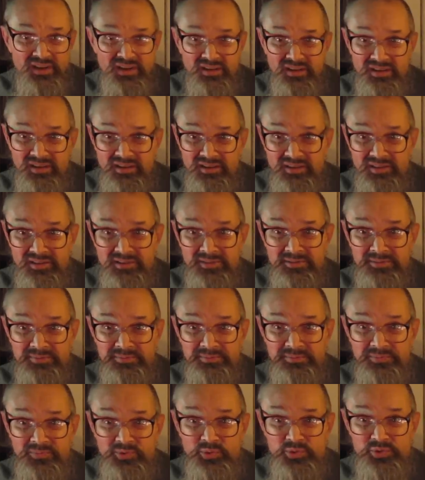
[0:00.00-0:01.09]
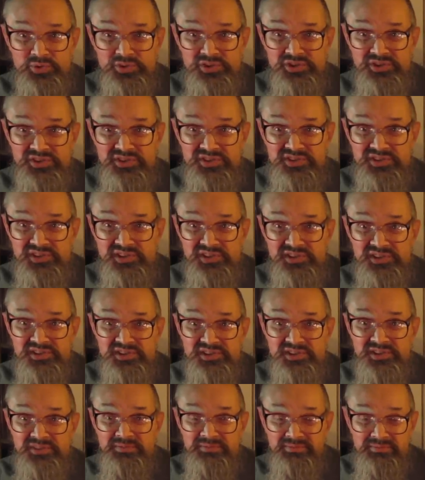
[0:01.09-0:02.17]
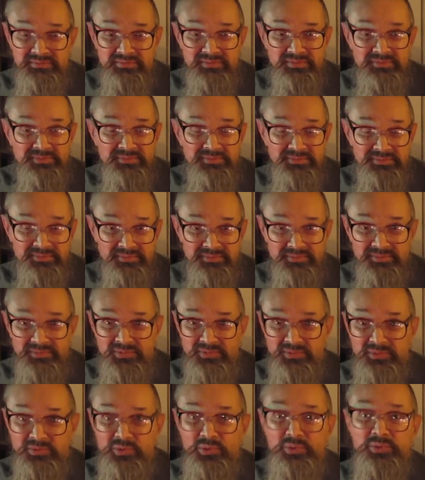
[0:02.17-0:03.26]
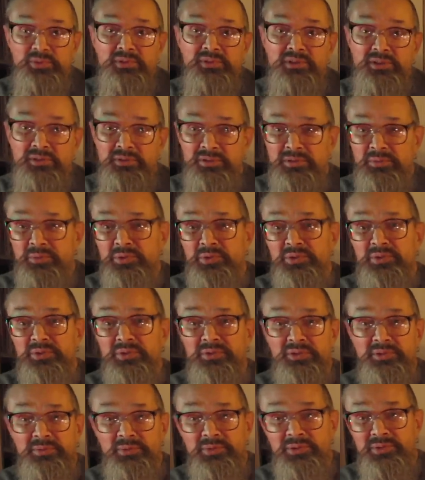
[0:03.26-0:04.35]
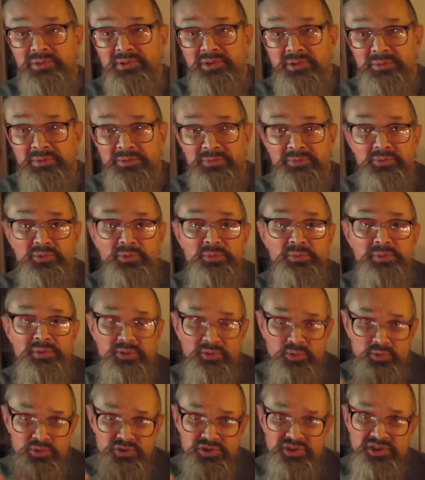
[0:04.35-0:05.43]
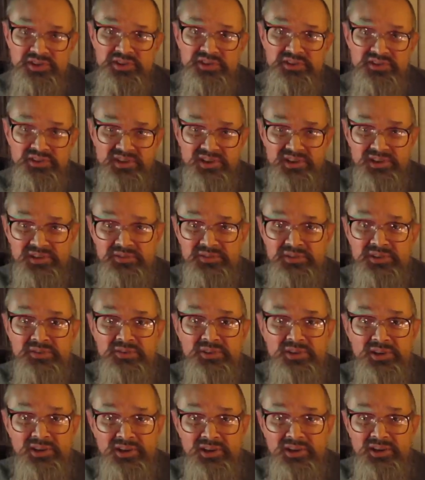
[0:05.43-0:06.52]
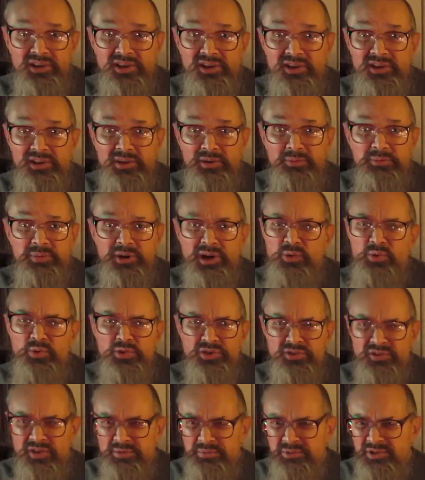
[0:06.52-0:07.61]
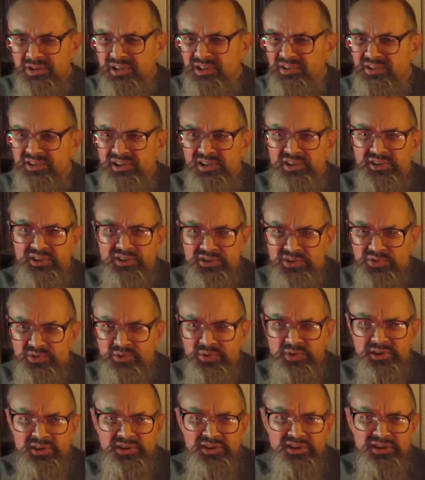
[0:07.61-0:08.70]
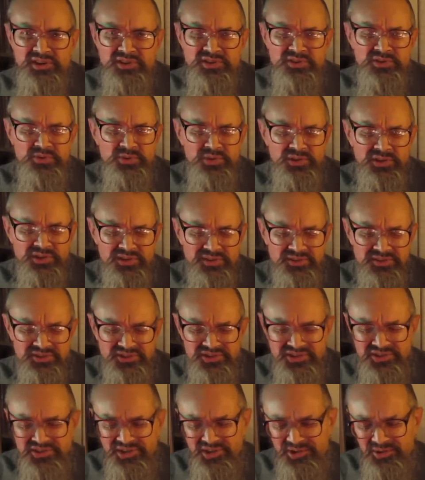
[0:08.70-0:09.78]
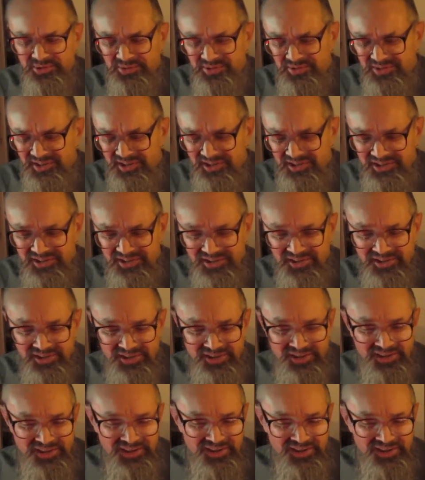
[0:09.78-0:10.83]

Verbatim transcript: э, души и сердца ну, не, не буду, не буду, об этом, ну, ушей, скорее всего. Про уши вообще отдельная история. Я столько читаю, такие,